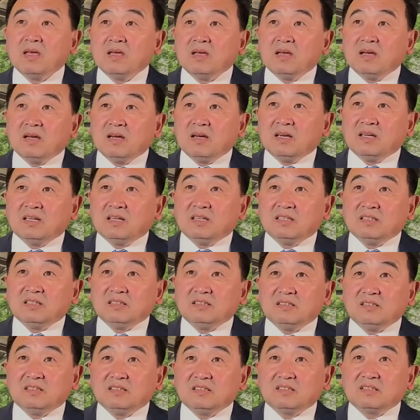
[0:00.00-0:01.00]
呃，
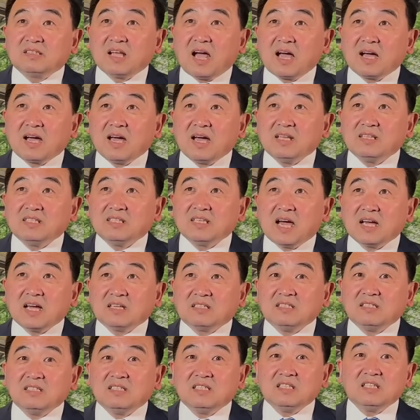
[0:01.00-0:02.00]
大概价
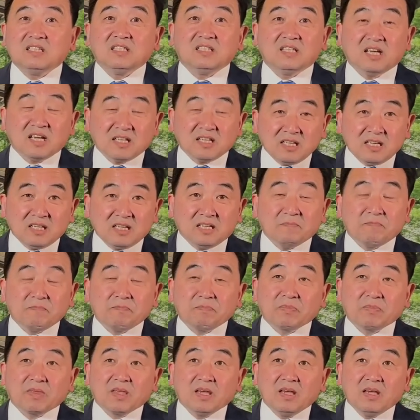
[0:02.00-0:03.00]
值七千亿。
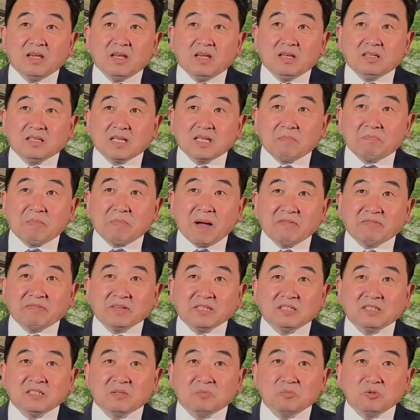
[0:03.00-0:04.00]
那巴菲
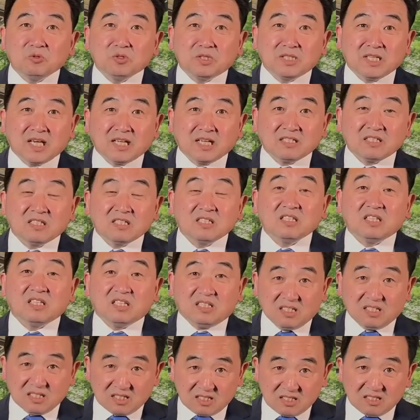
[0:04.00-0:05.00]
特目前自己
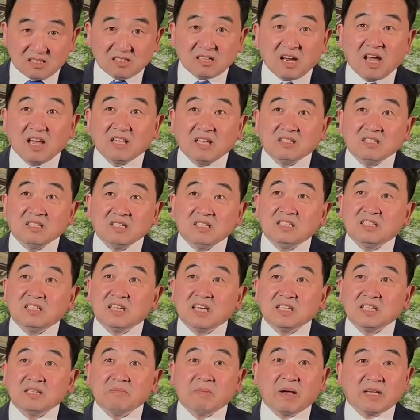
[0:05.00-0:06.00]
的资产一
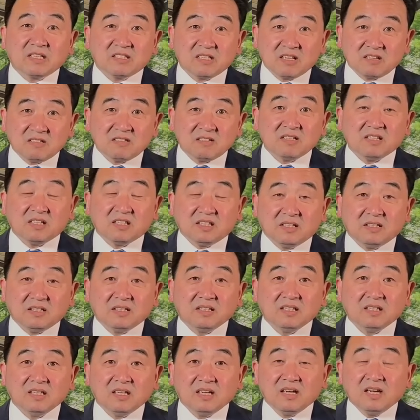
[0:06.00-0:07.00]
千一百三十亿。
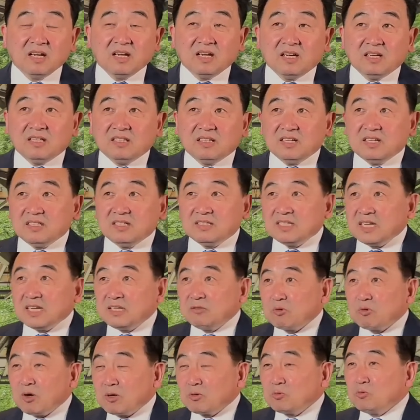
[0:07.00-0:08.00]
那这
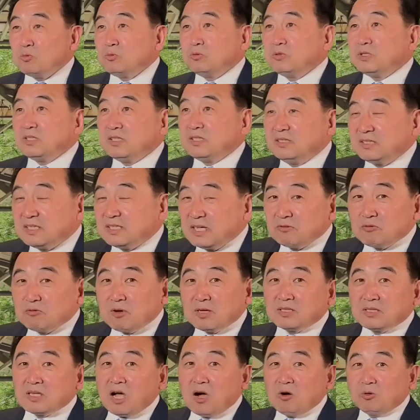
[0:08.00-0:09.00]
段故事，这
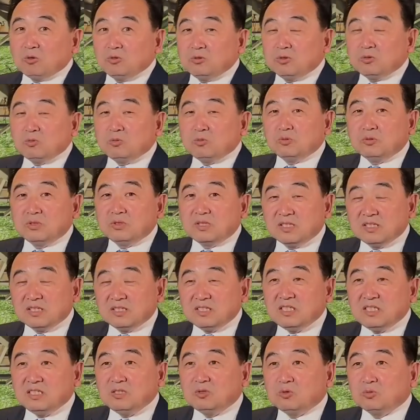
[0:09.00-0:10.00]
段讨论的故事的
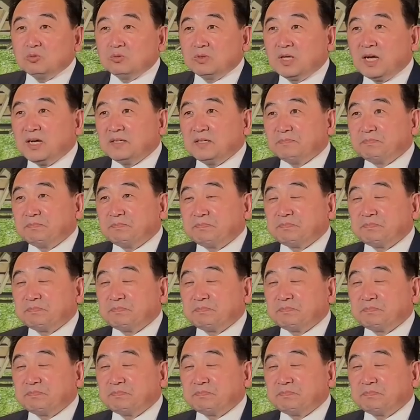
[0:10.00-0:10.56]
基础呢，